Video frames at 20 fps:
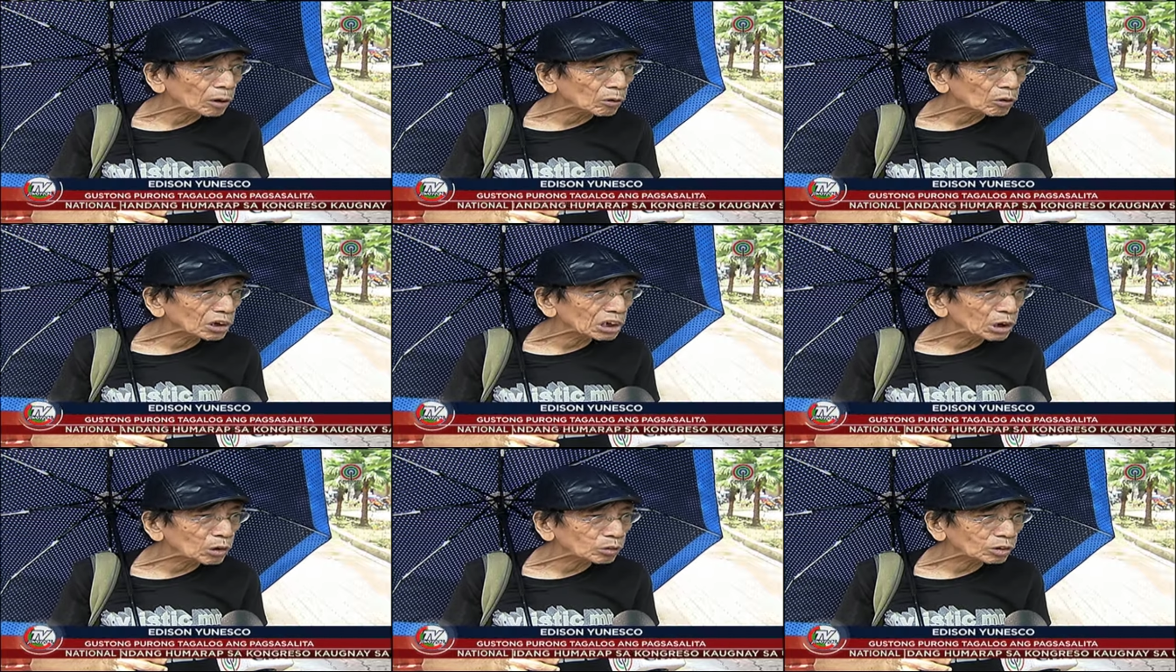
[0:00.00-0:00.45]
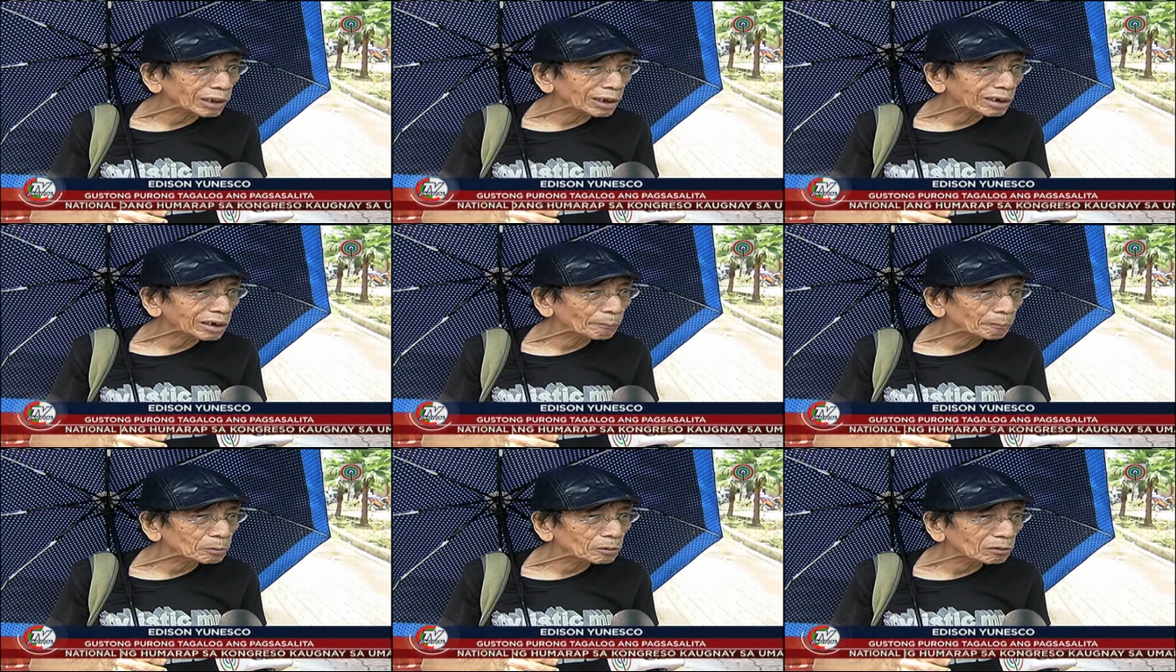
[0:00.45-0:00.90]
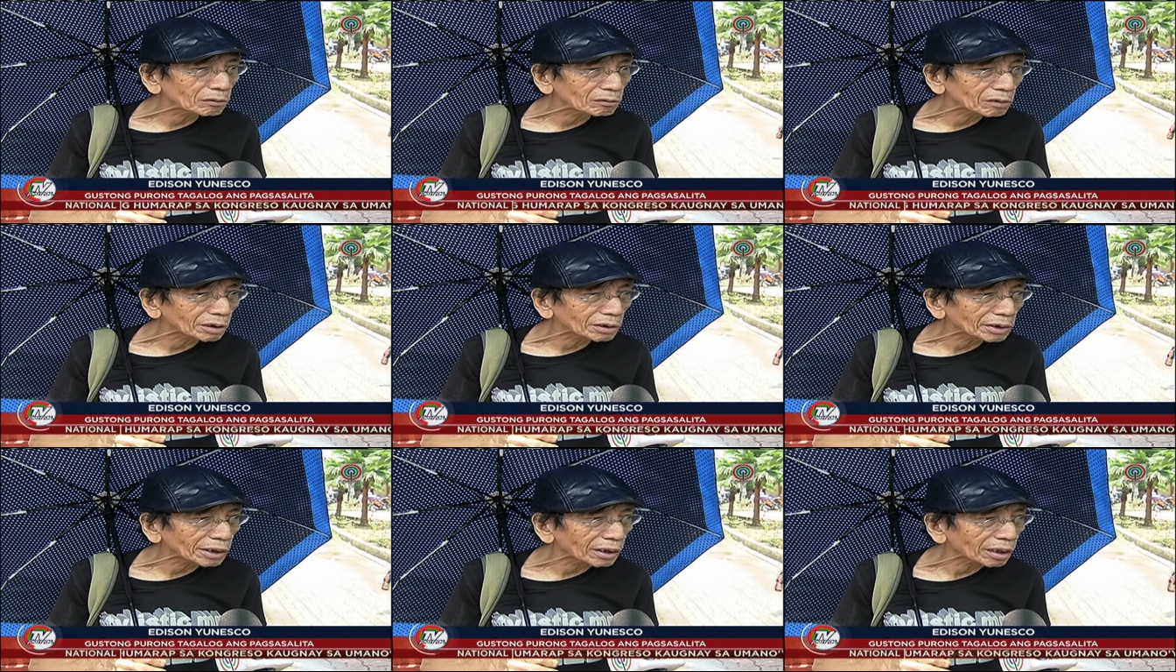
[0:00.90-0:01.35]
pero hindi ko tanggap
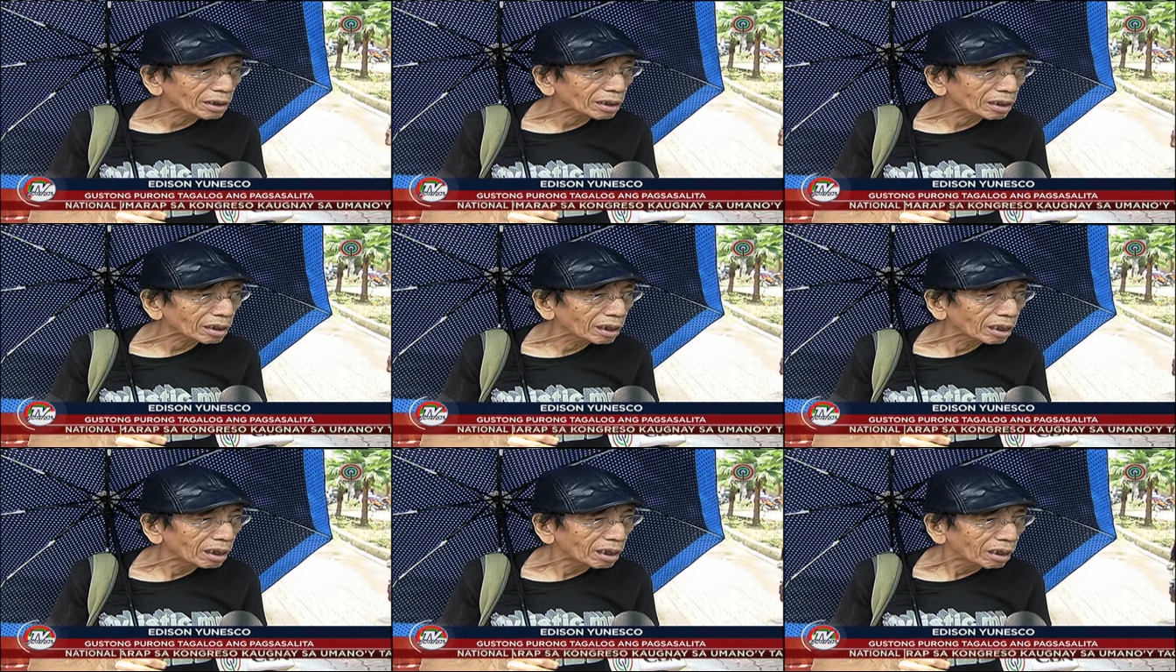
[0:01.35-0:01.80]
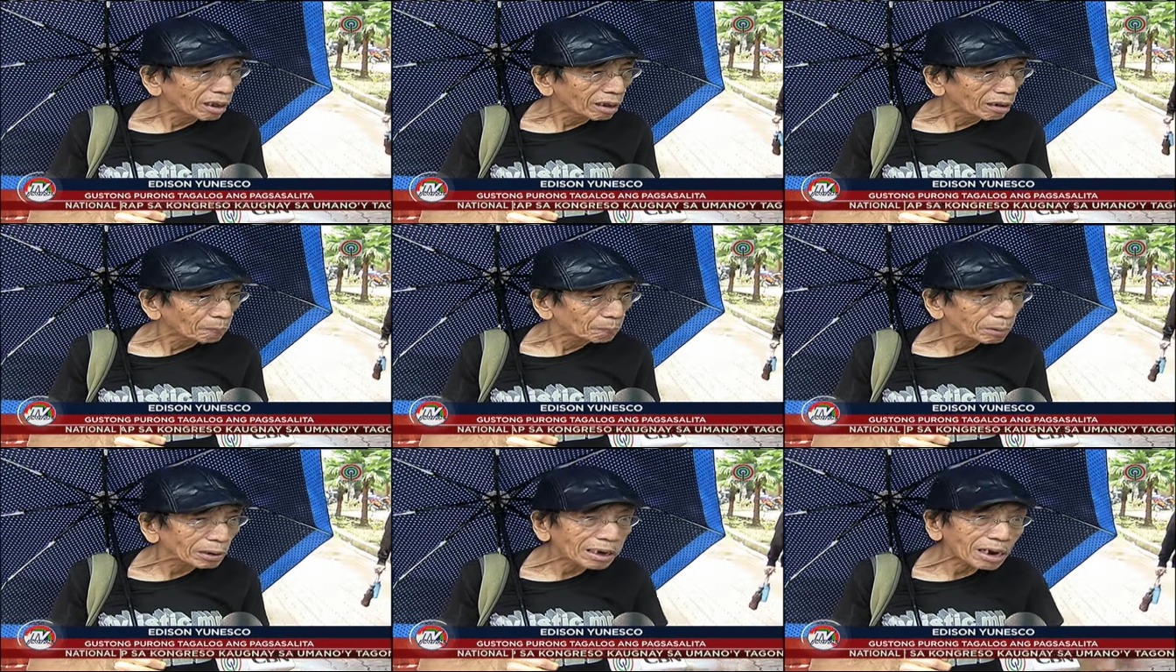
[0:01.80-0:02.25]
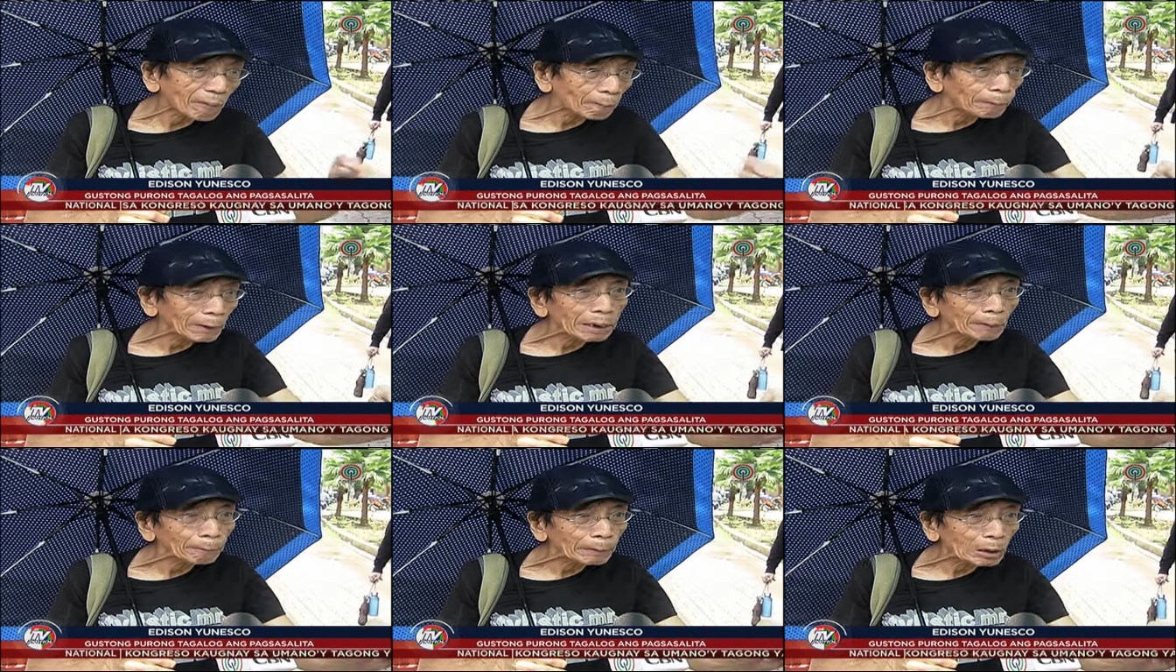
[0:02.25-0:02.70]
yon kasi
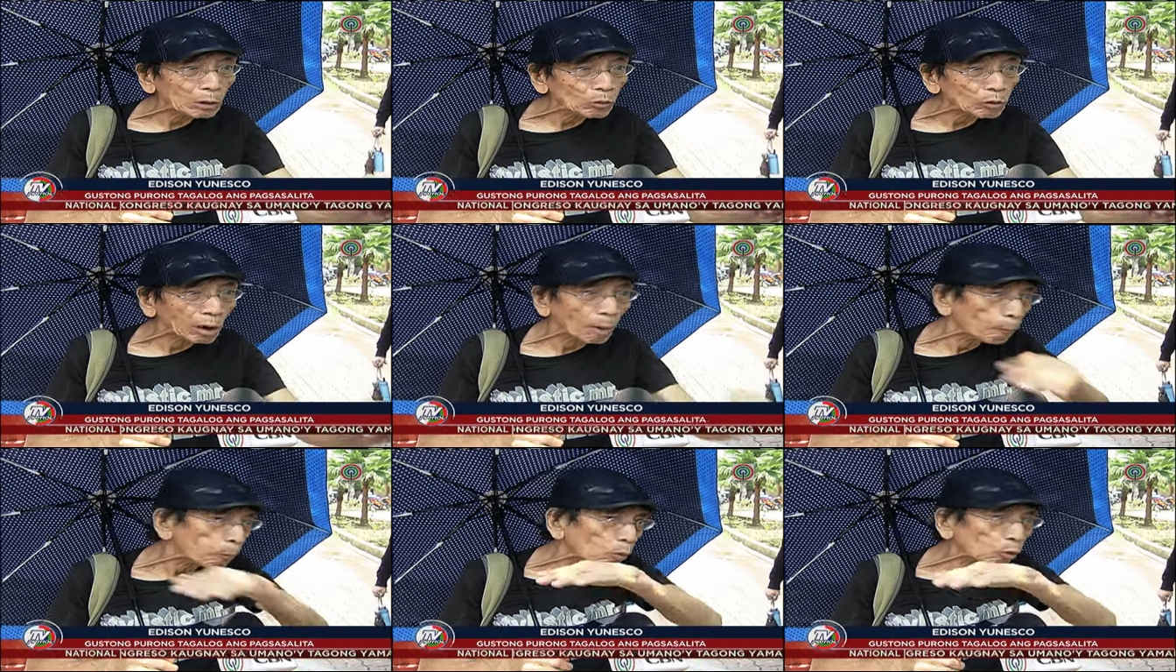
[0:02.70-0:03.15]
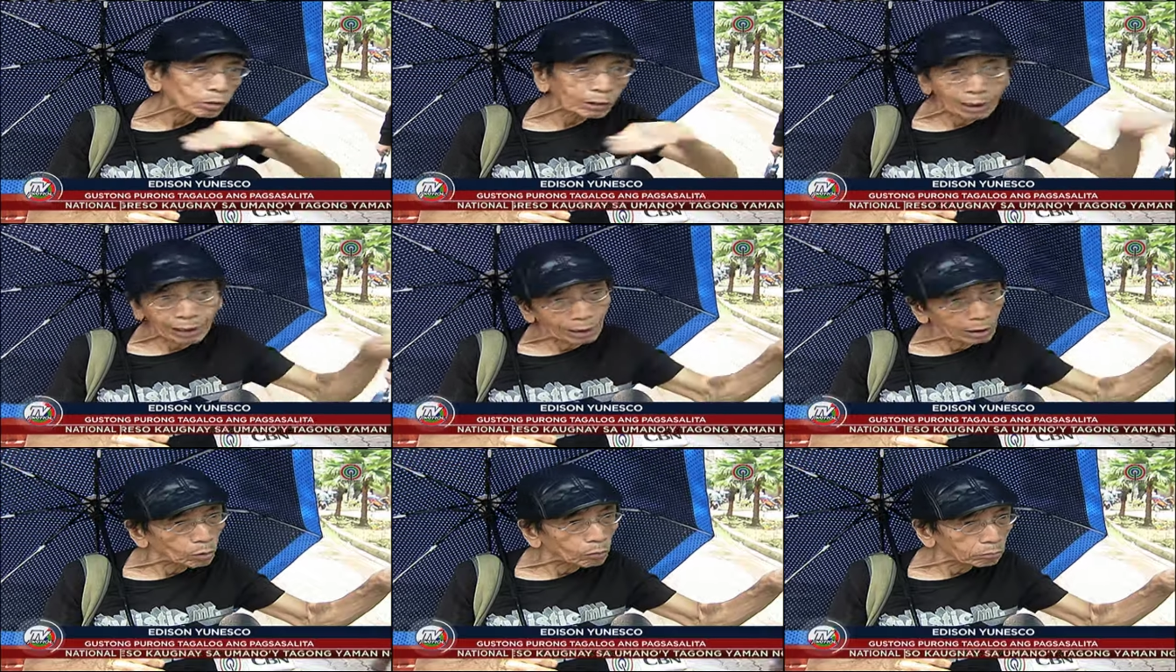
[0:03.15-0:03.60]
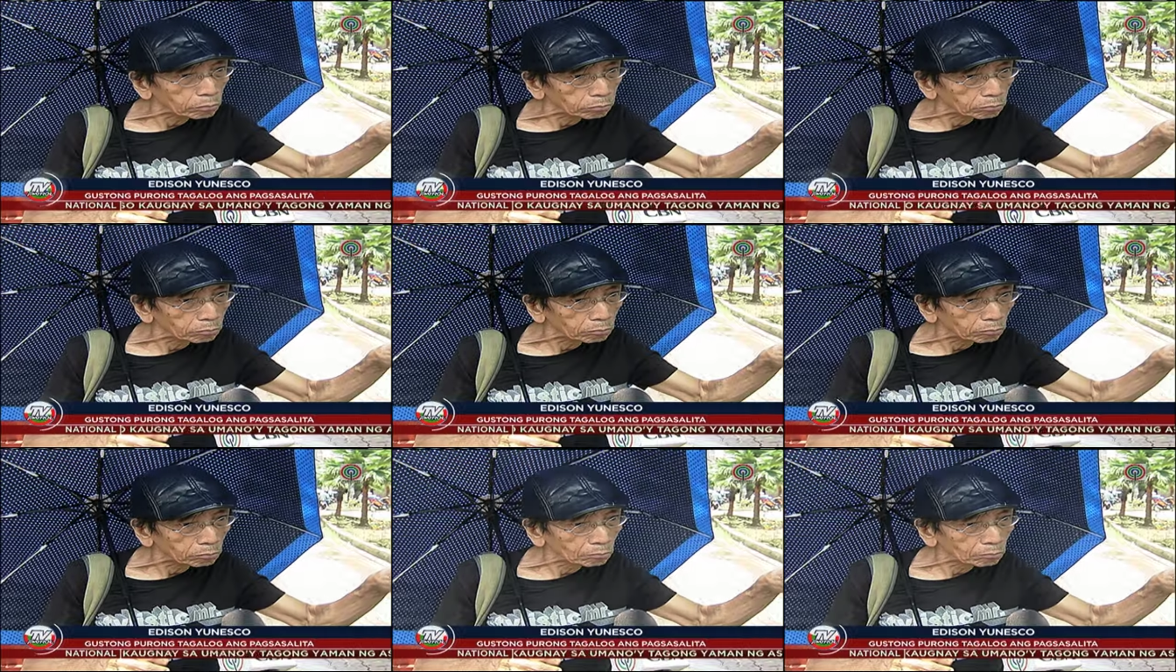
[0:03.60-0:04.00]
bilang Pilipino ka, puro Tagalog.